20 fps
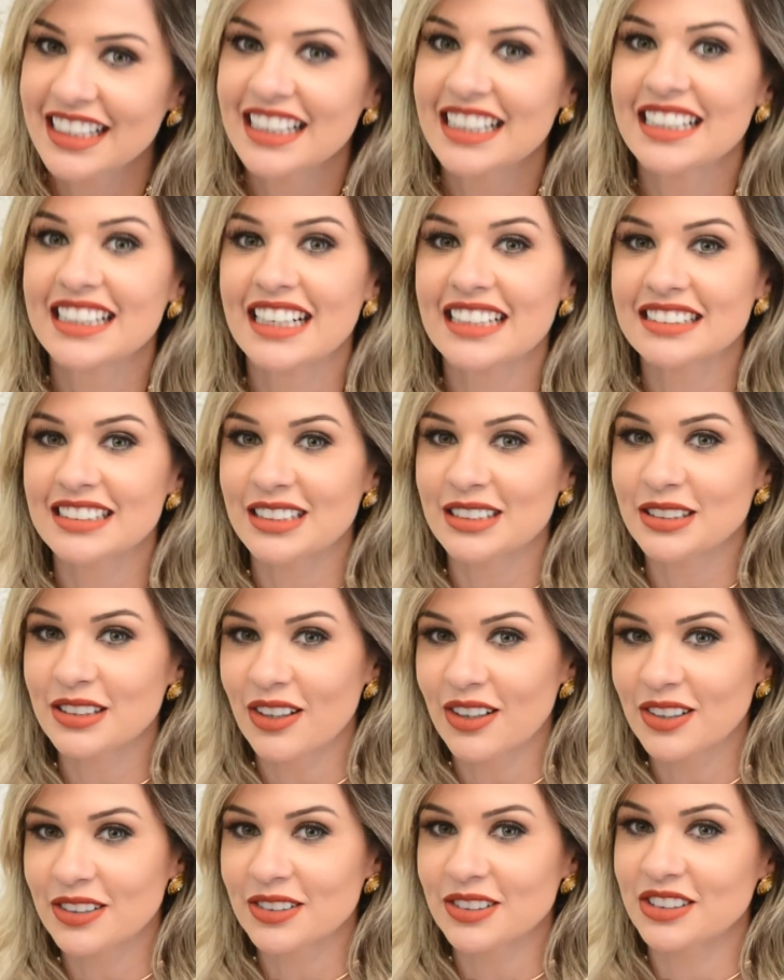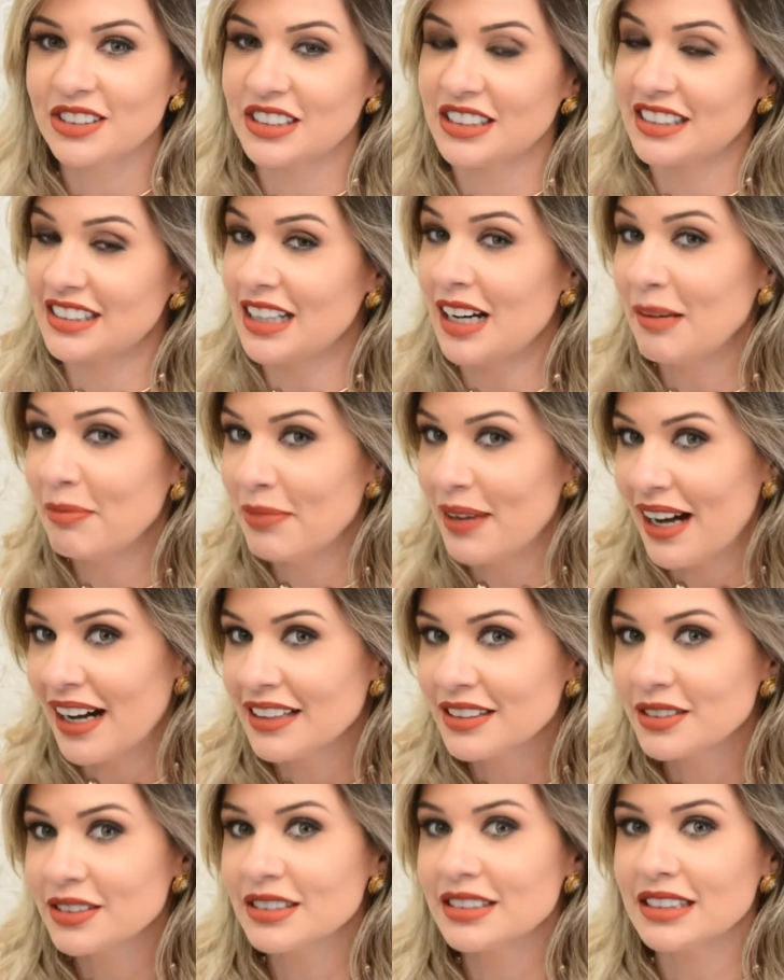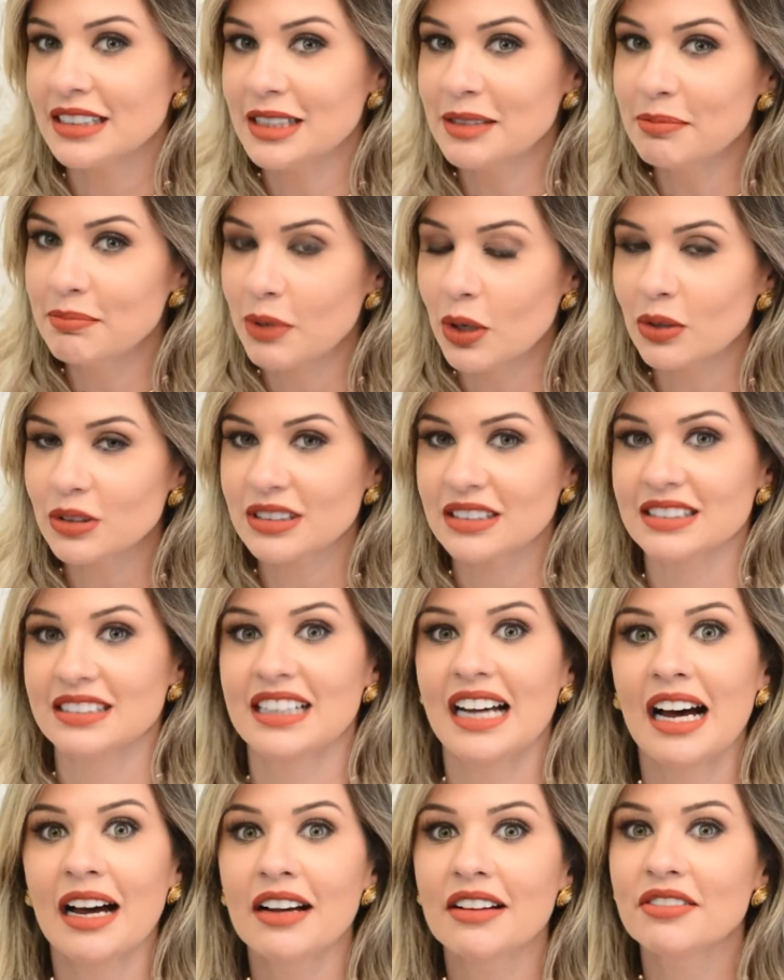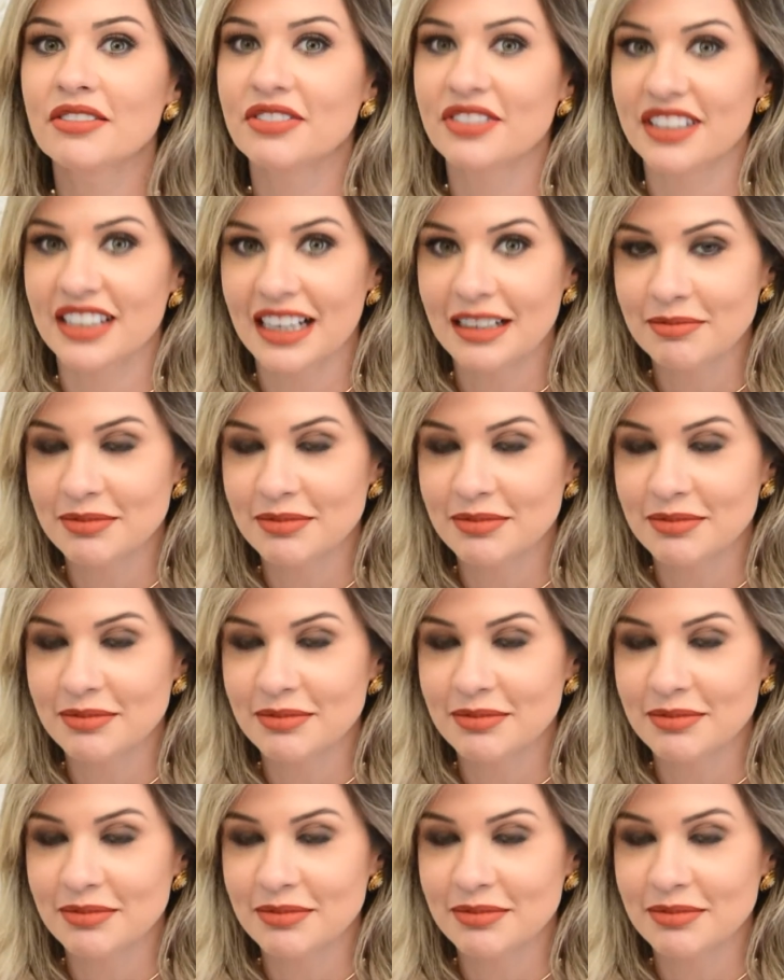e acessórios de sapatos e bolsas da Via